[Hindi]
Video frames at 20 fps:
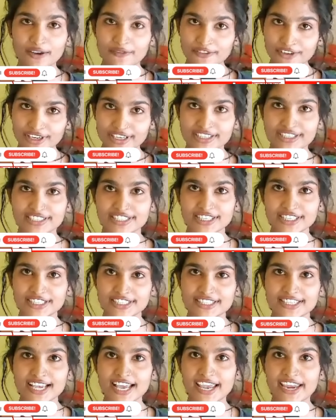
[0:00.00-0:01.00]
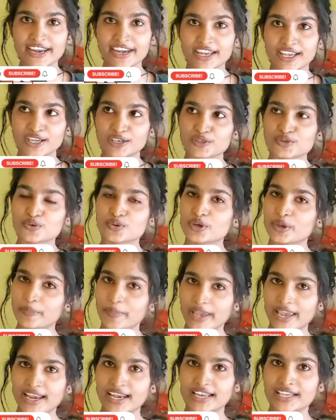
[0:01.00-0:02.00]
काफ़ी अच्छी डिज़ाइन है जो कि
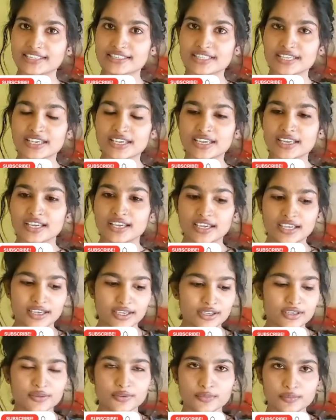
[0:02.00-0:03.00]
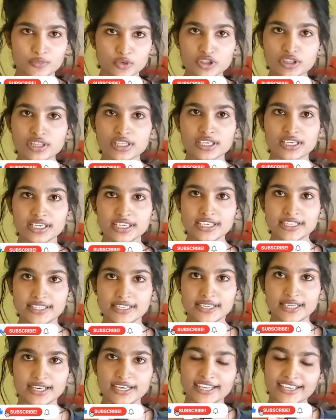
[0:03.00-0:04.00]
पहले से उतनी नहीं
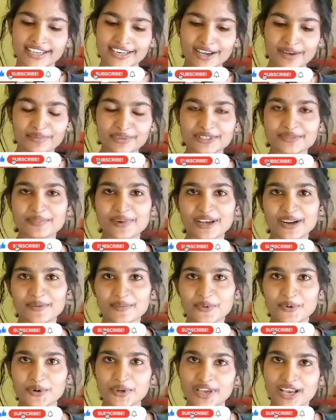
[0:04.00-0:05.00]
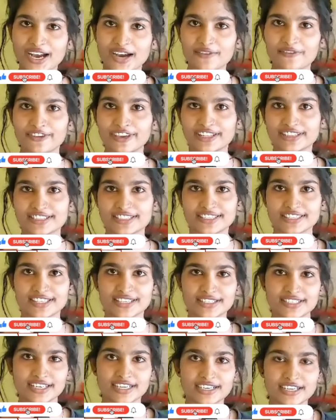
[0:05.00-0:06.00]
थी लेकिन अब इस बार हम लोग काफ़ी अच्छे
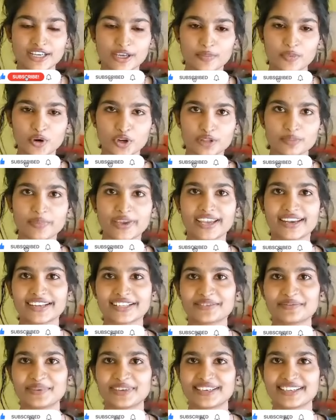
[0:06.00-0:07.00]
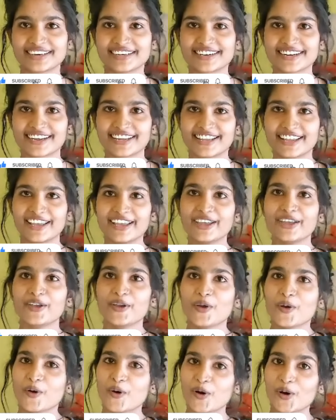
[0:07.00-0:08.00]
से चल रही है बहुत मेहनत भी कर रहे हैं
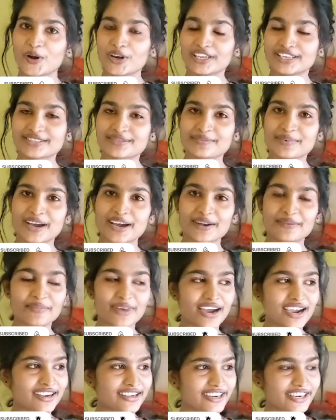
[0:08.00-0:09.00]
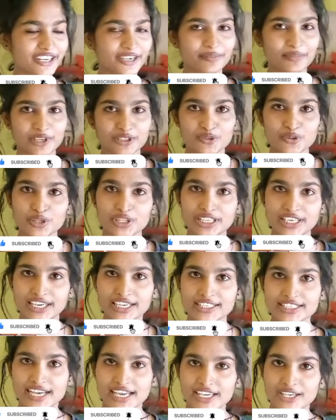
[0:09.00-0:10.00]
और इस बार मार्केट में जो
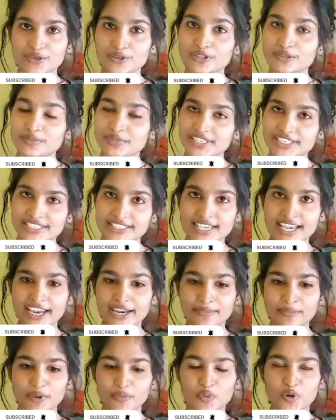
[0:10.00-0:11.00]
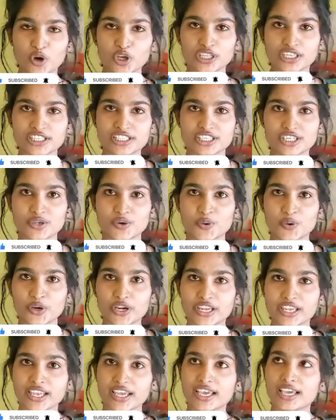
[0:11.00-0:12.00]
दिए जाएंगे उसमें डिज़ाइन भी बहुत अच्छी हो
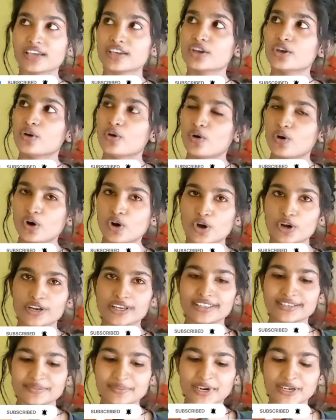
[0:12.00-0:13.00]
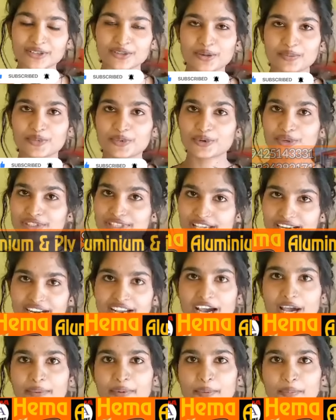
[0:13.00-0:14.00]
रही है और इस बार तो हम लोग को
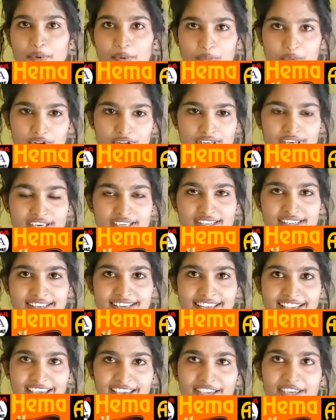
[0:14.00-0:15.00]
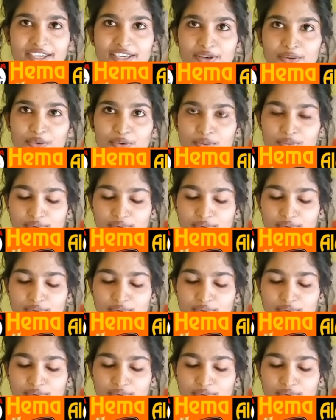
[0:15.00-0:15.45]
सरकार भी प्रमोट कर रही है कि